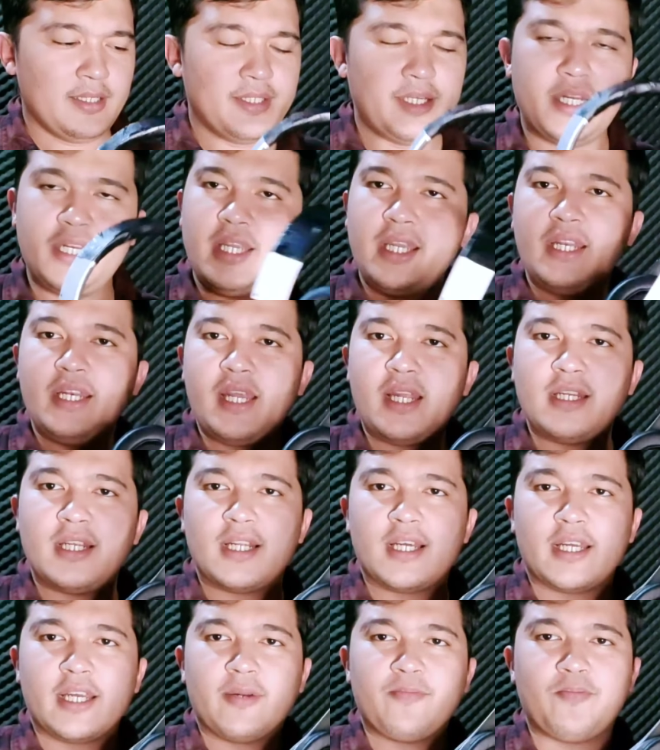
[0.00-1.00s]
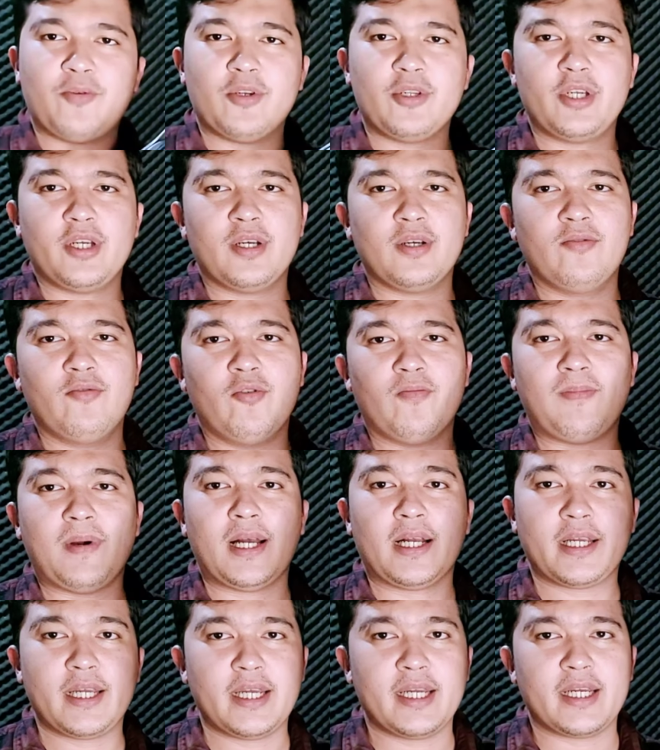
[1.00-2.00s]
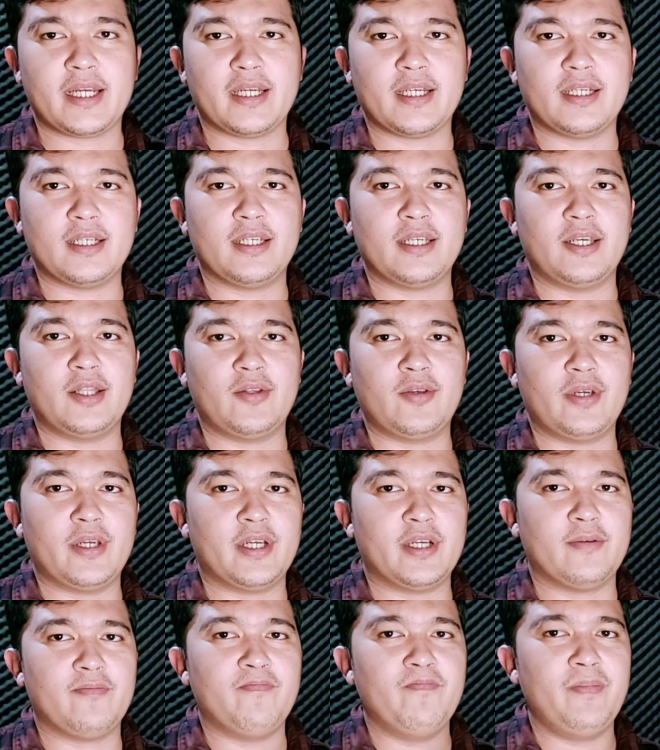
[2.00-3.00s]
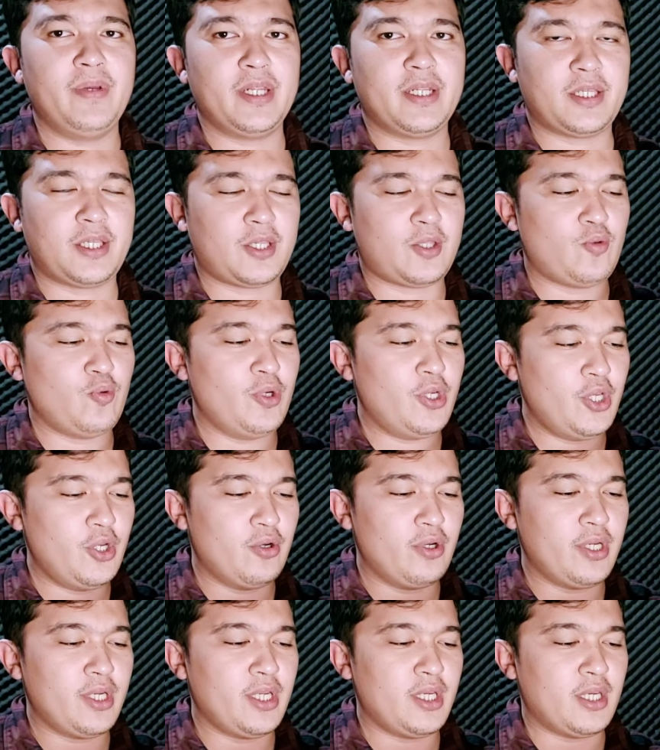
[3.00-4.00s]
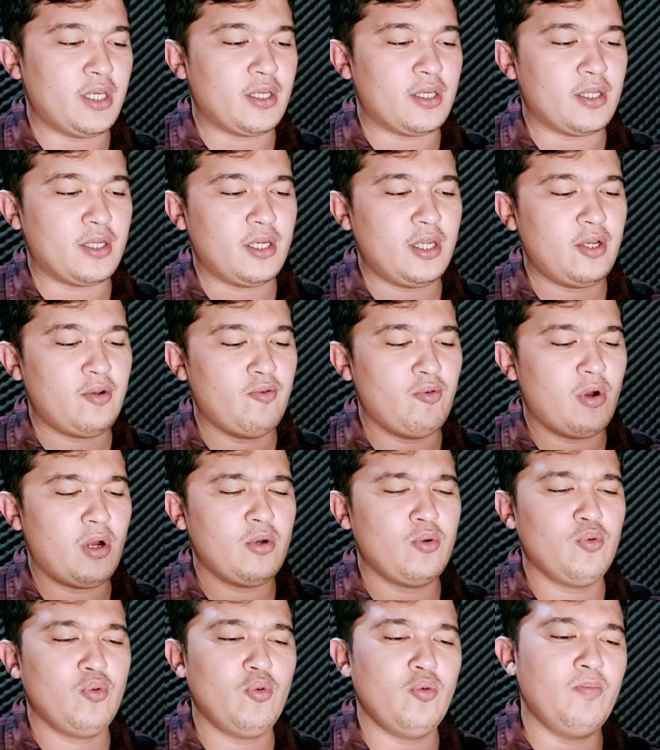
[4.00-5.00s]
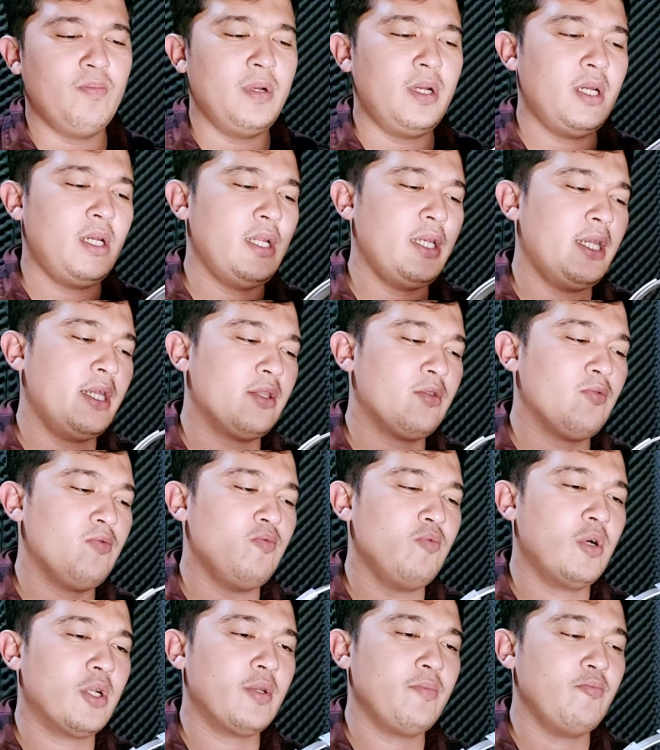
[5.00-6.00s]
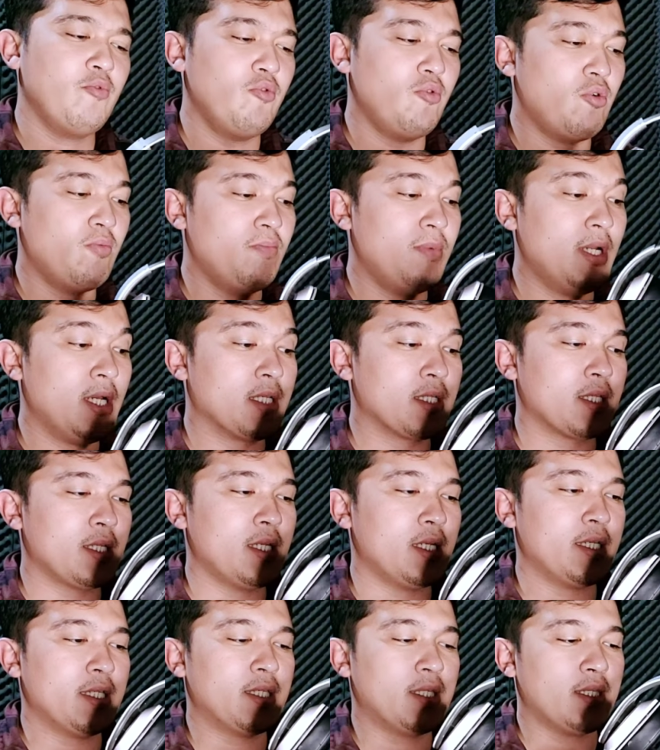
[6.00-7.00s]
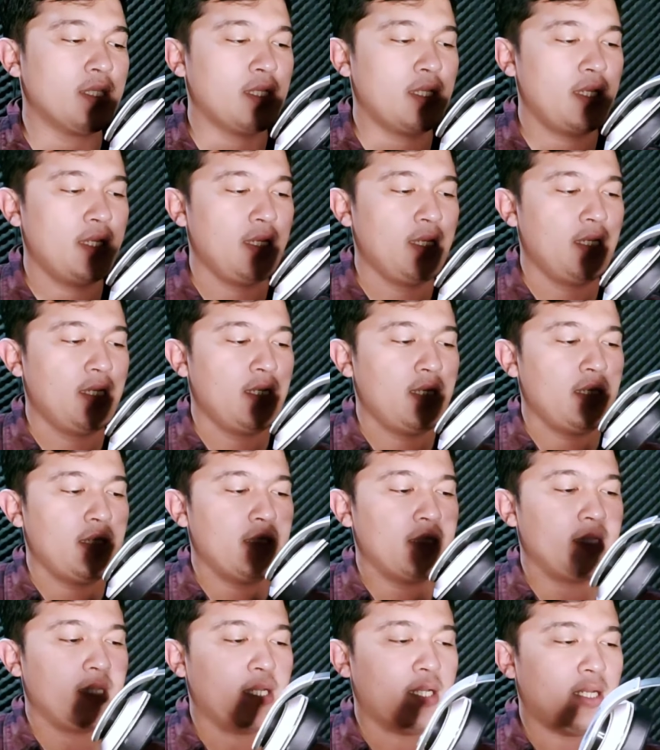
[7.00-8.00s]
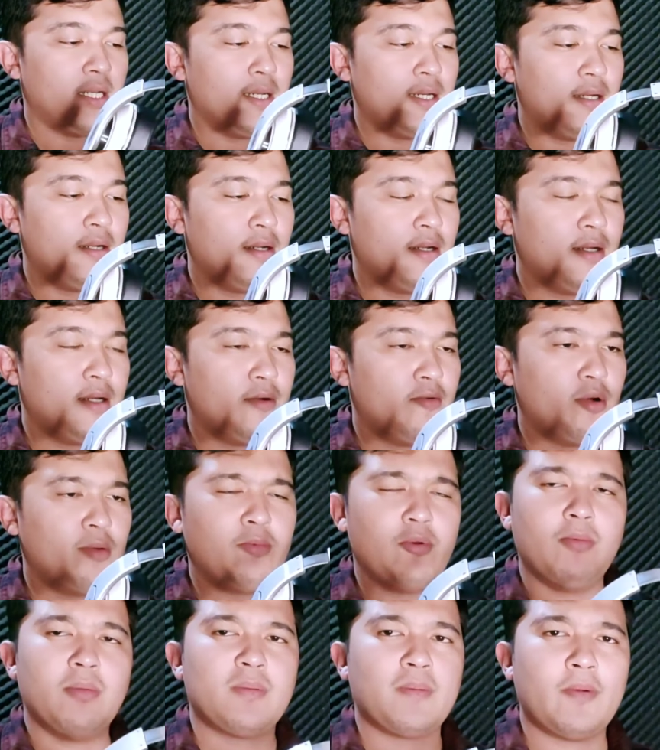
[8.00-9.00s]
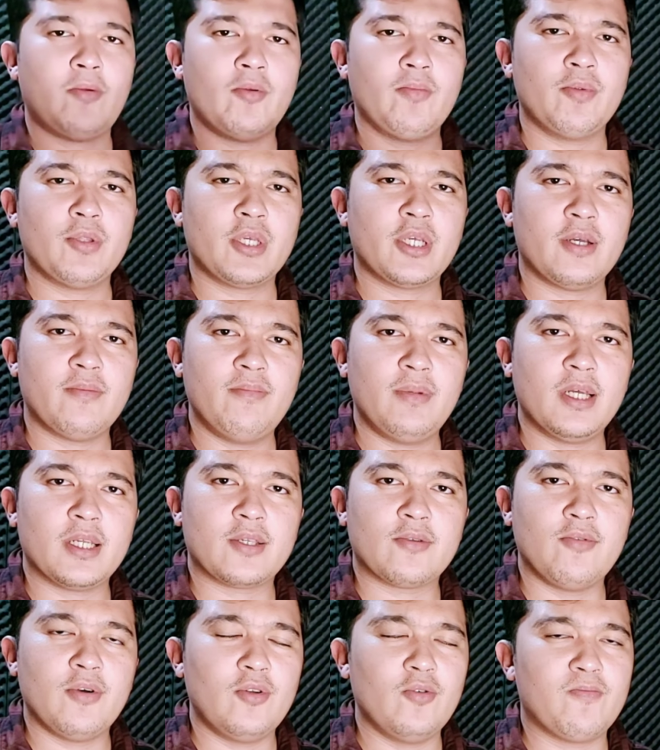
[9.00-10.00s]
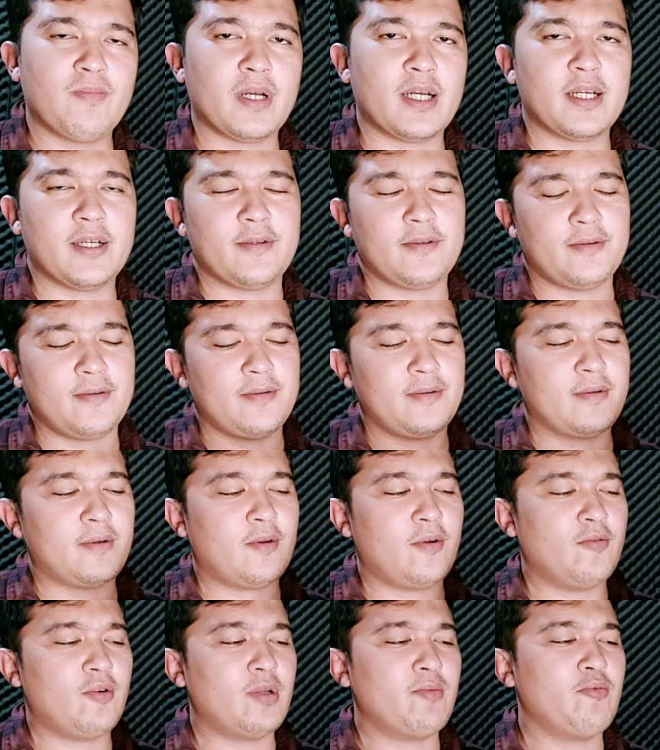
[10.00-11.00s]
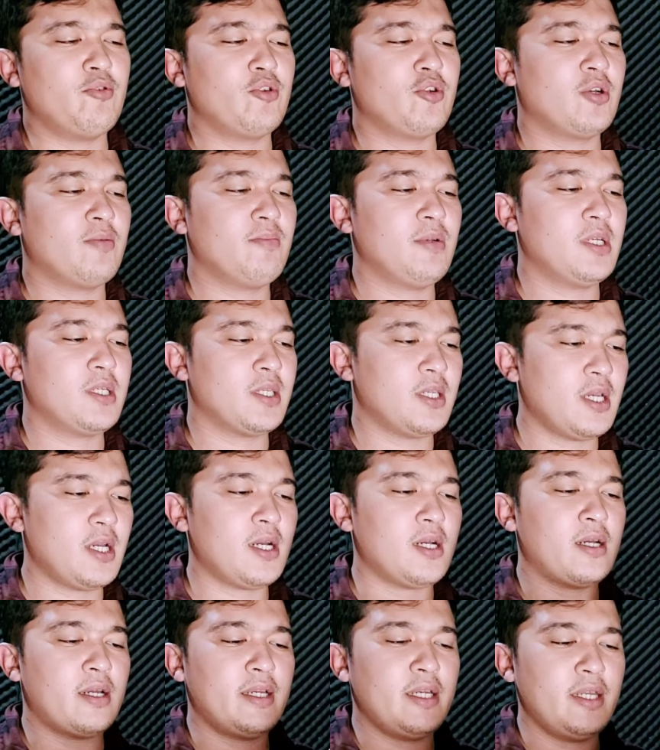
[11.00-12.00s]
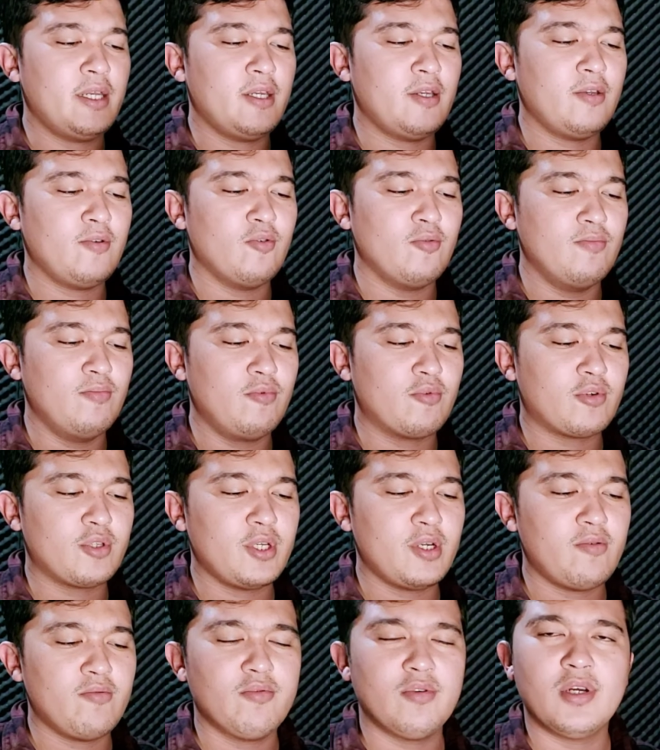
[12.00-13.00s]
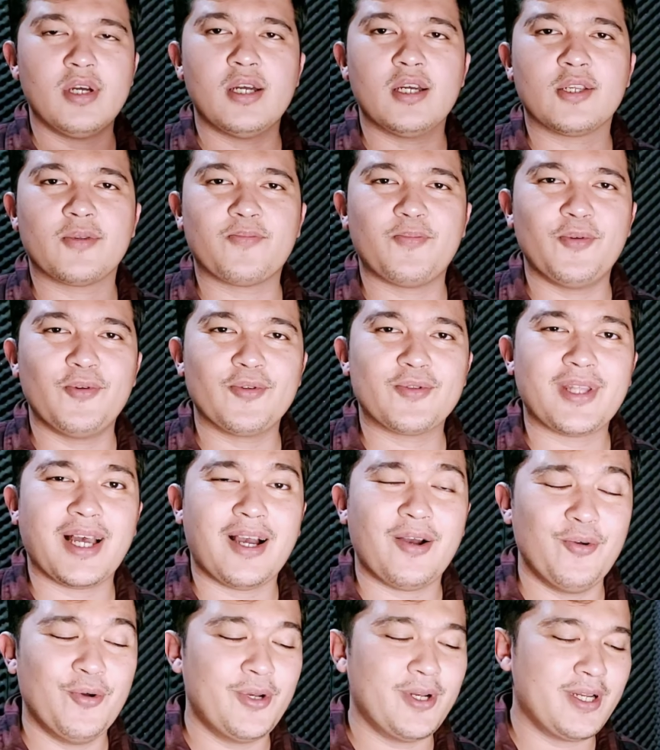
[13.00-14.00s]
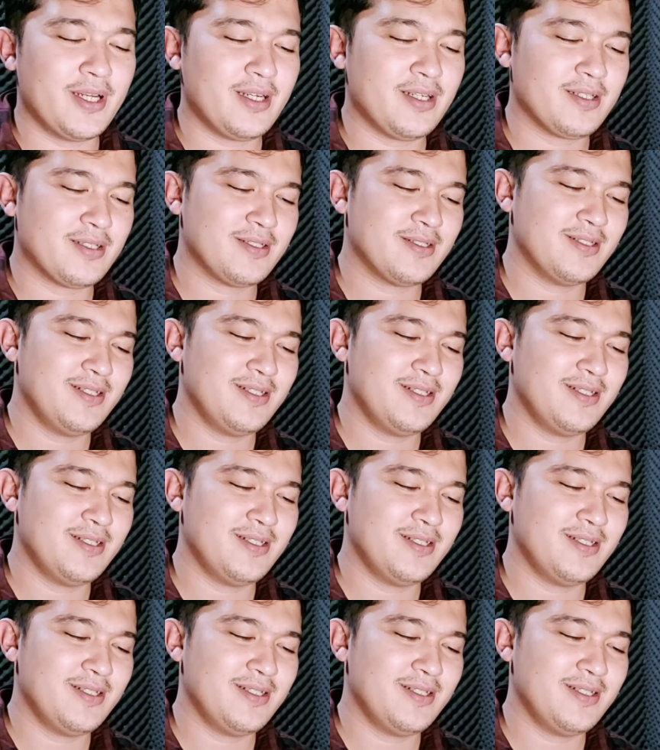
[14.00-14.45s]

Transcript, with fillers: Jadi ini adalah headphone yang gue pakai gitu ya, Beat Studio ini. Ini gue dulu beli itu 2012 guys. Uh, 2012 atau 2013 gue lupa. Kalau 2013 ya ini umurnya udah 10 tahun ya.